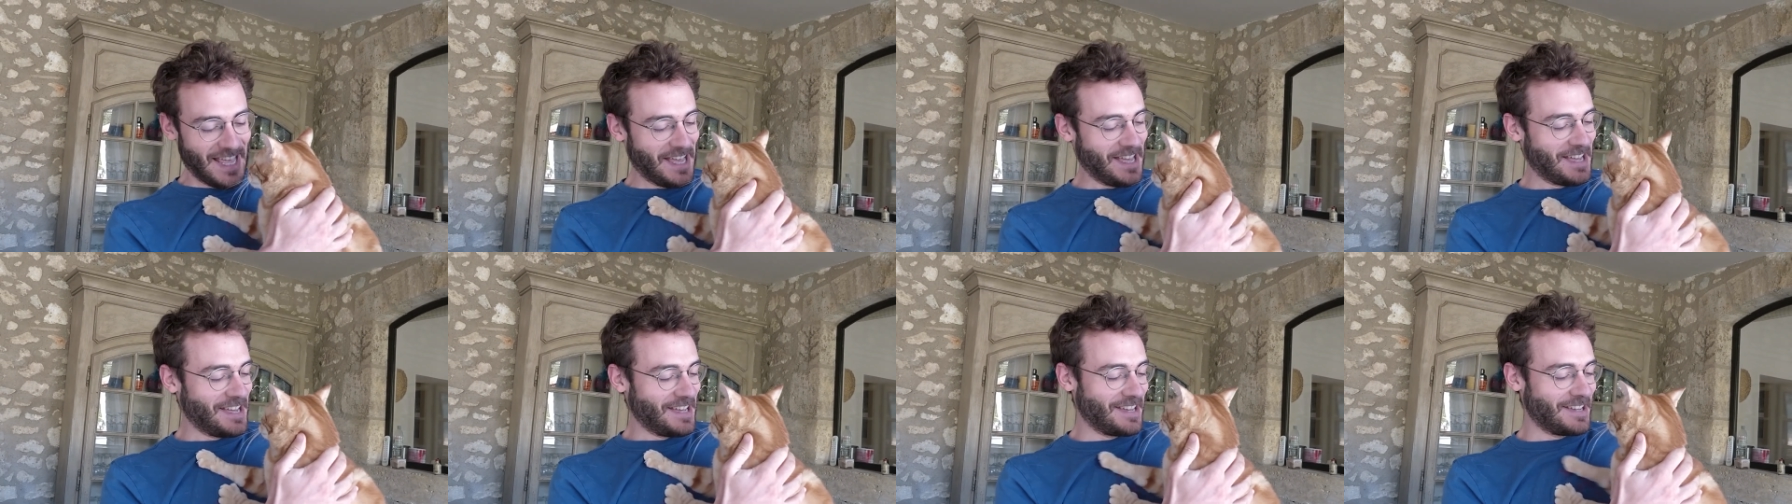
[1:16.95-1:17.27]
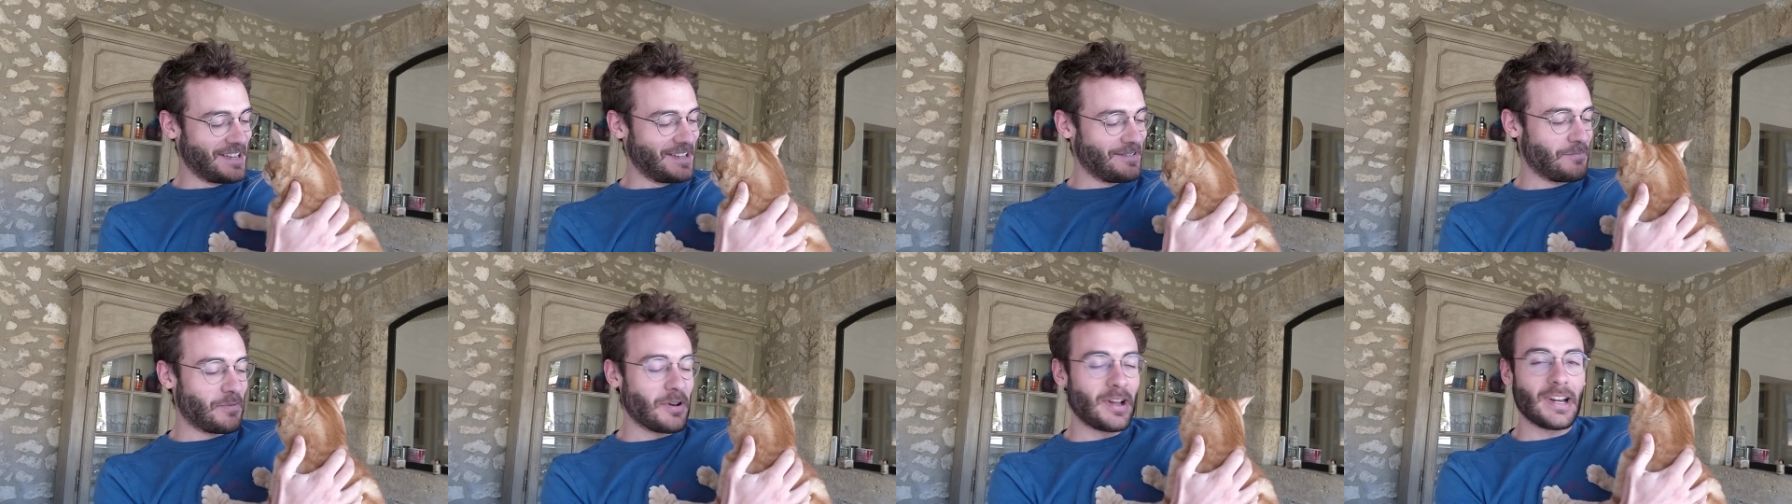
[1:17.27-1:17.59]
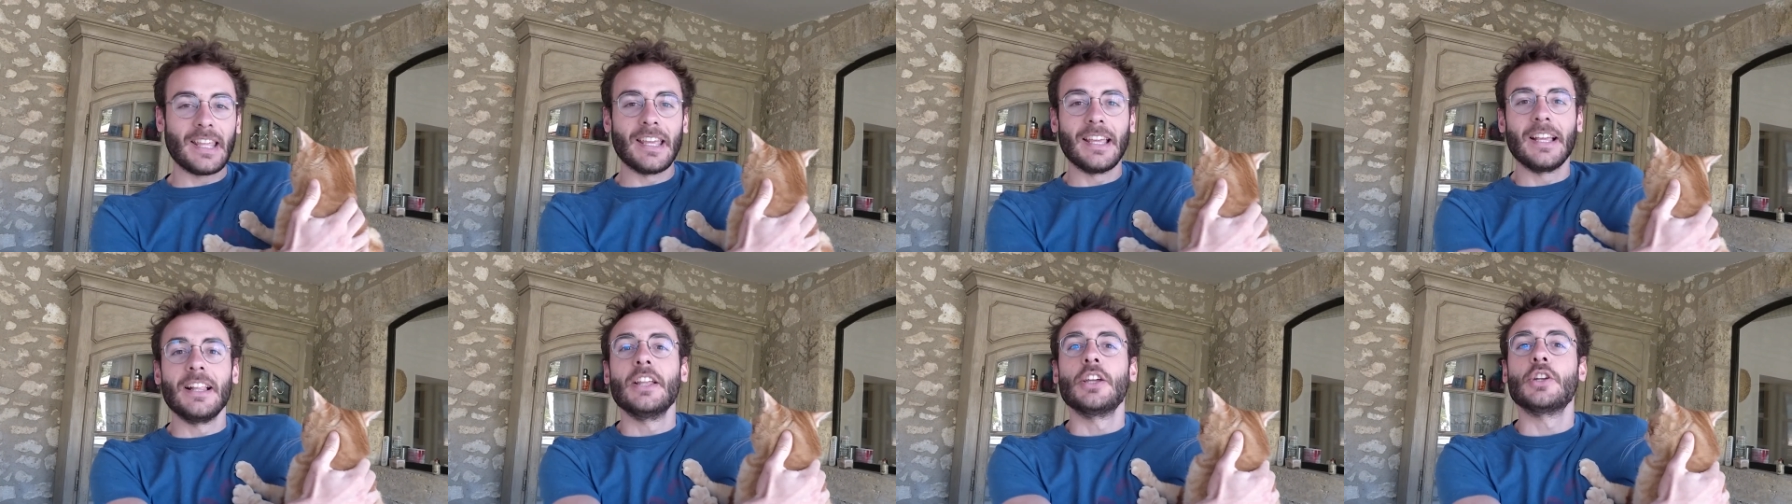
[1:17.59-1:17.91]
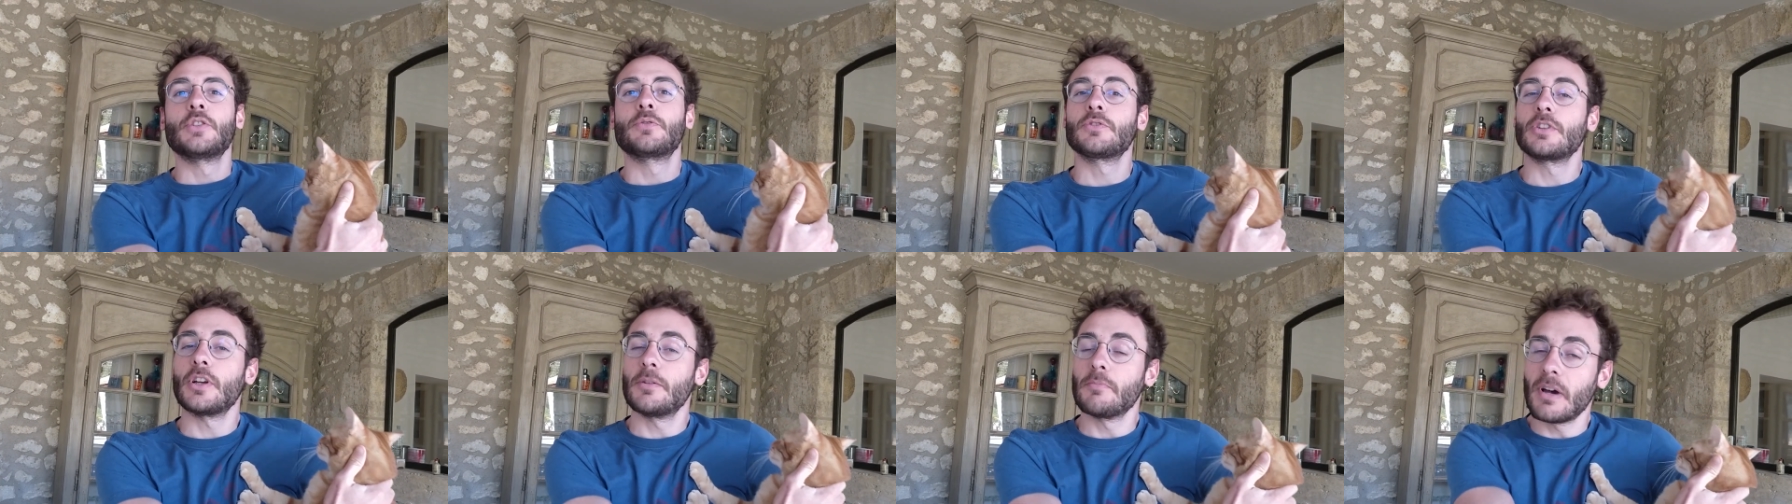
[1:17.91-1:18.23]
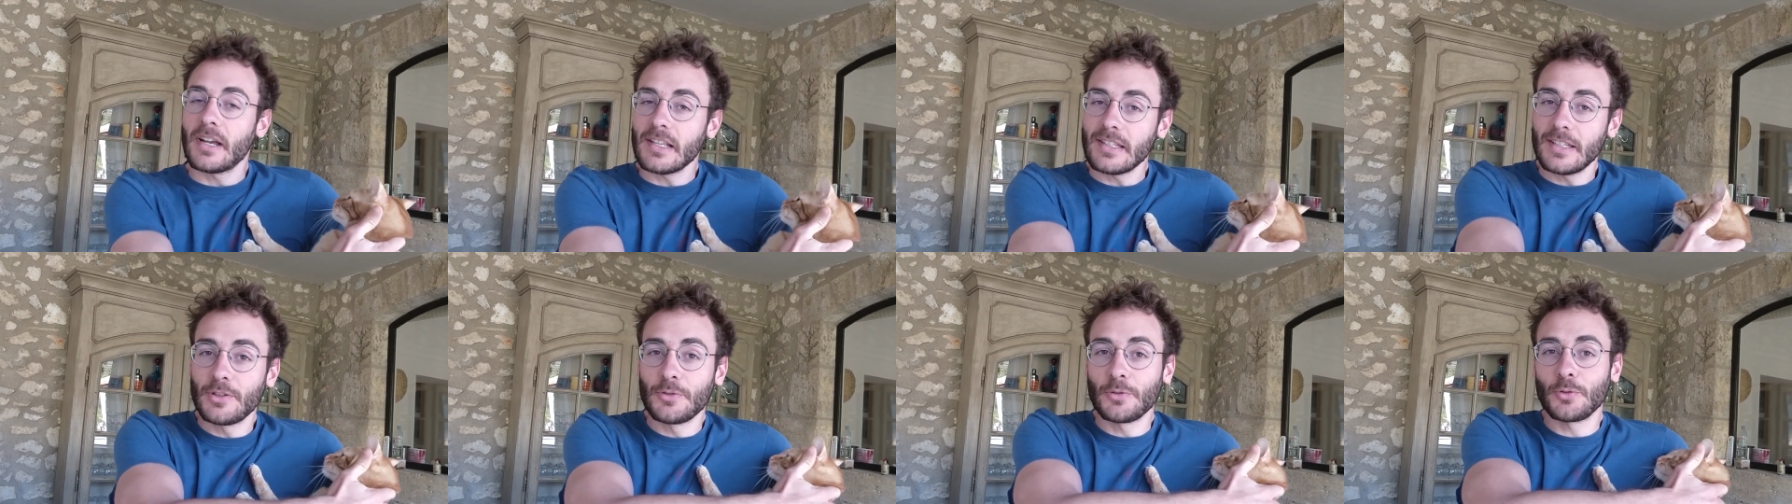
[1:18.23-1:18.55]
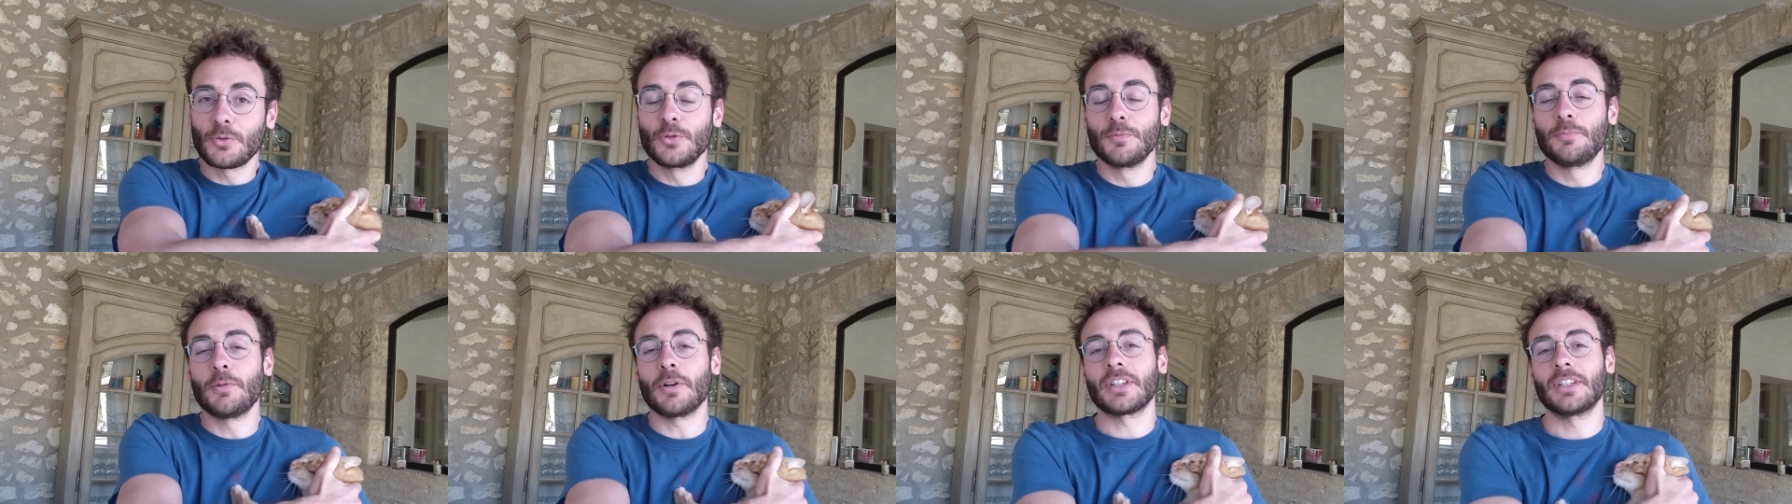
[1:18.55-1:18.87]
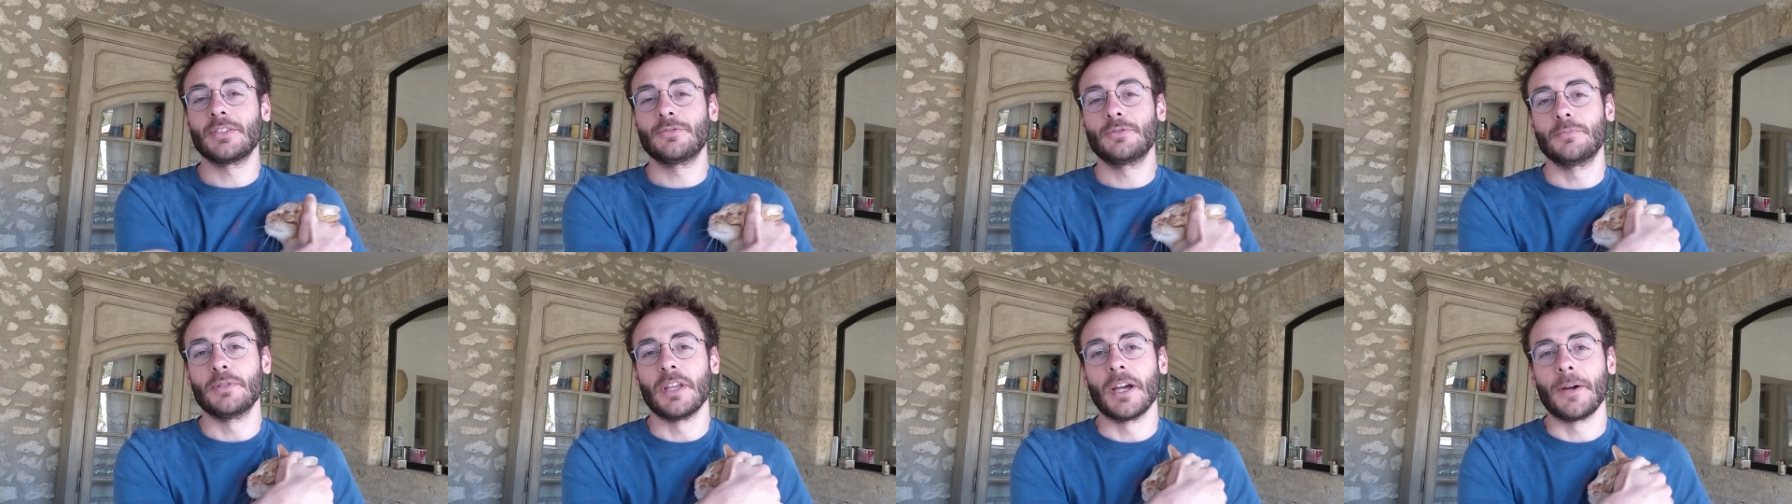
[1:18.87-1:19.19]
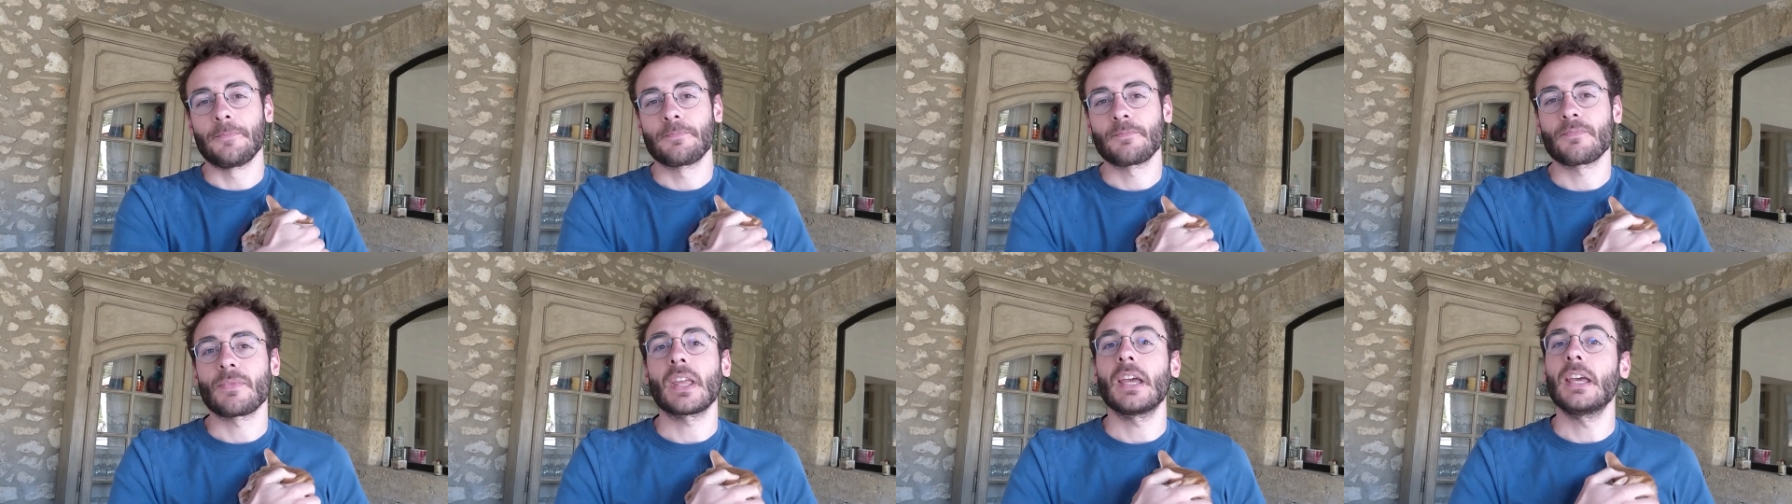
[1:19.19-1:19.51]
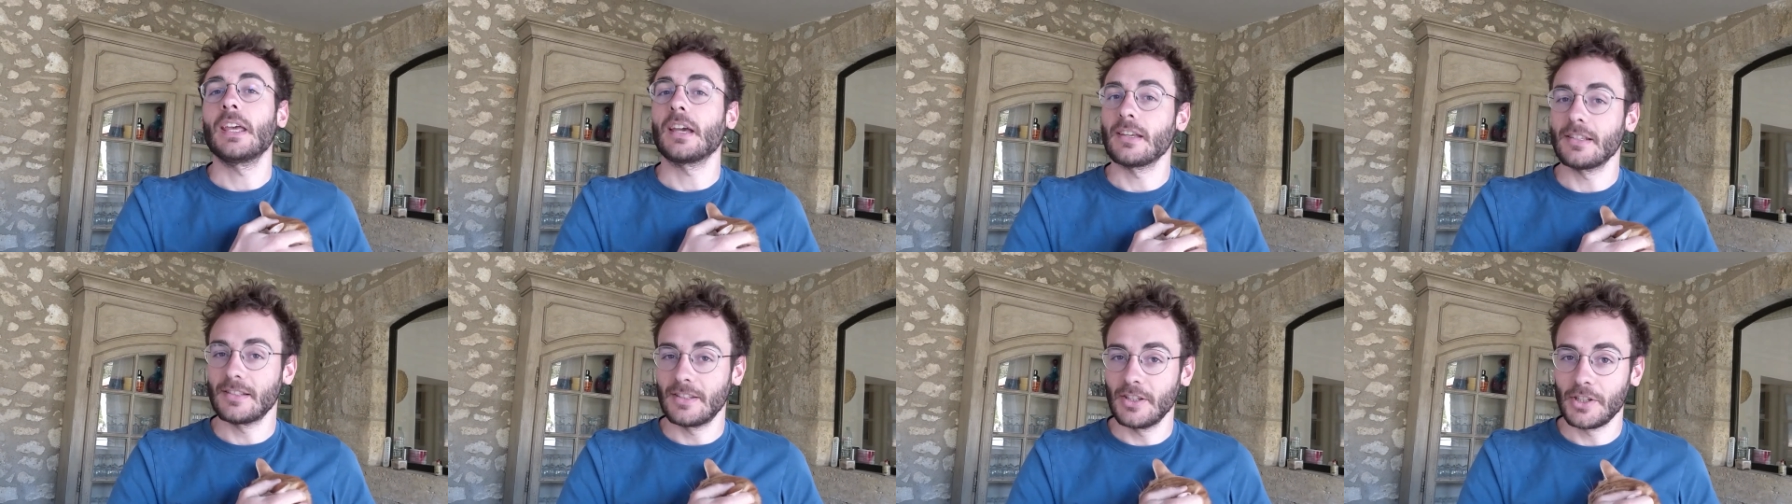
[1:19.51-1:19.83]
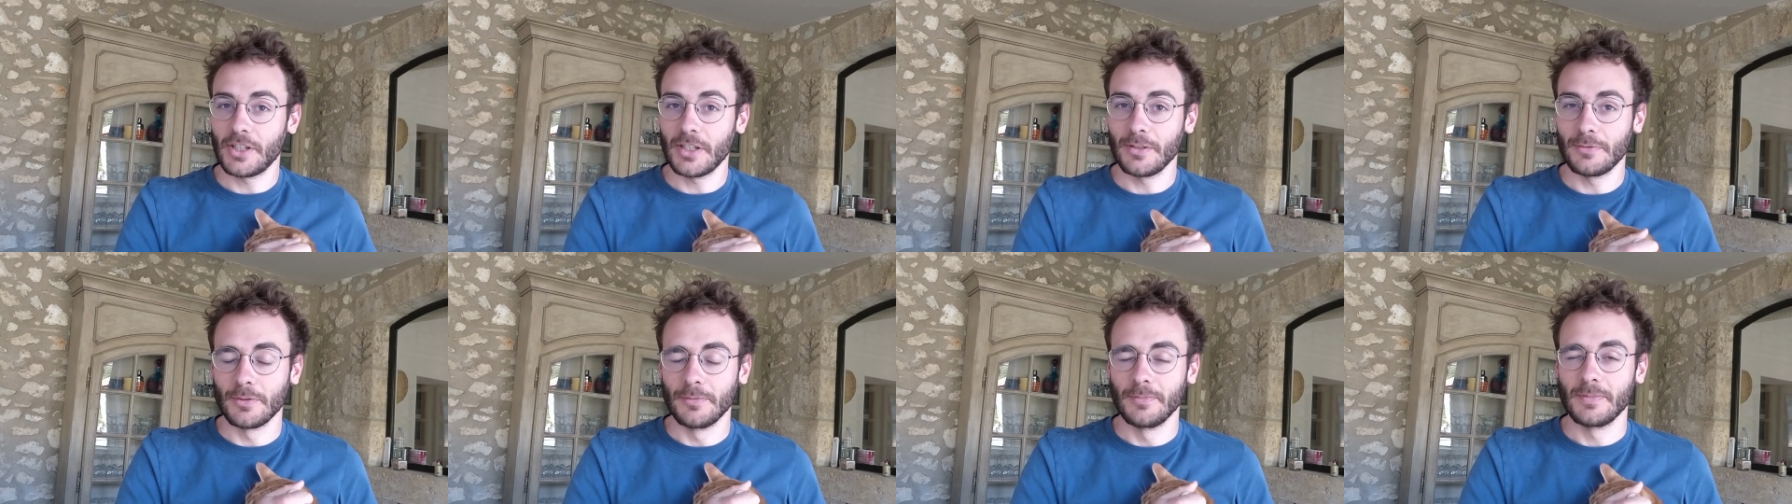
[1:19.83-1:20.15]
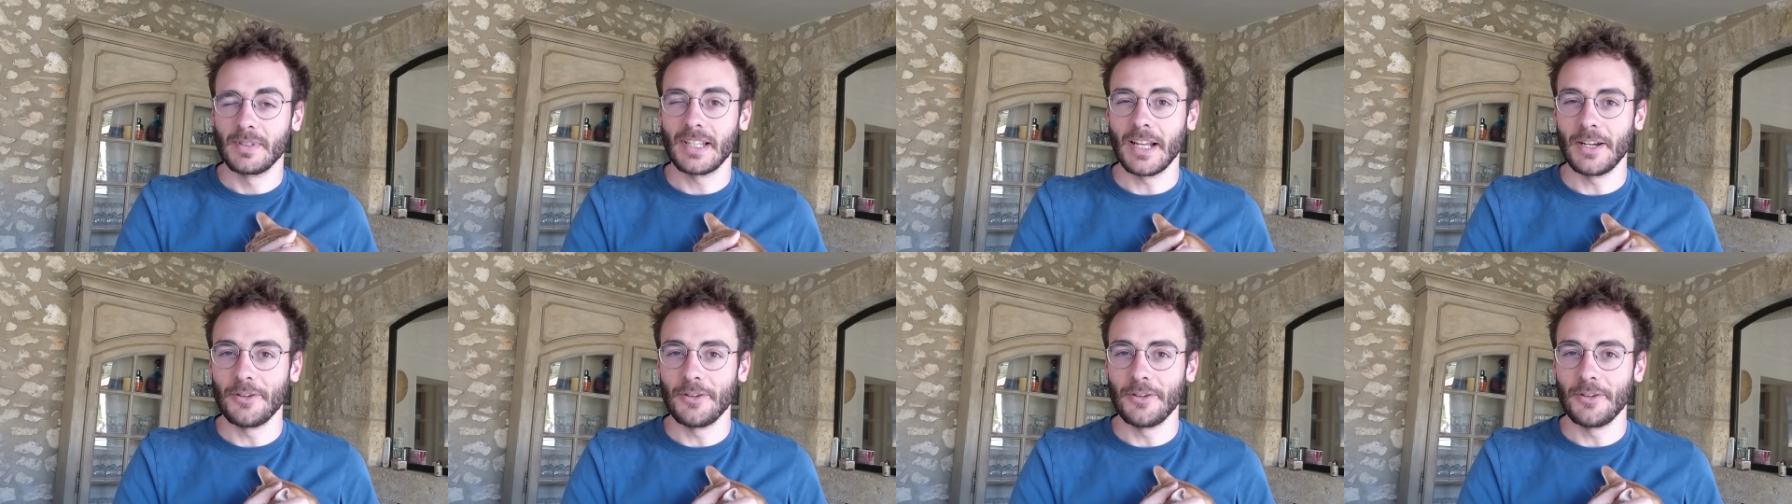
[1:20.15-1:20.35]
bon allez, je vous embrasse et surtout portez-vous bien et restez chez vous.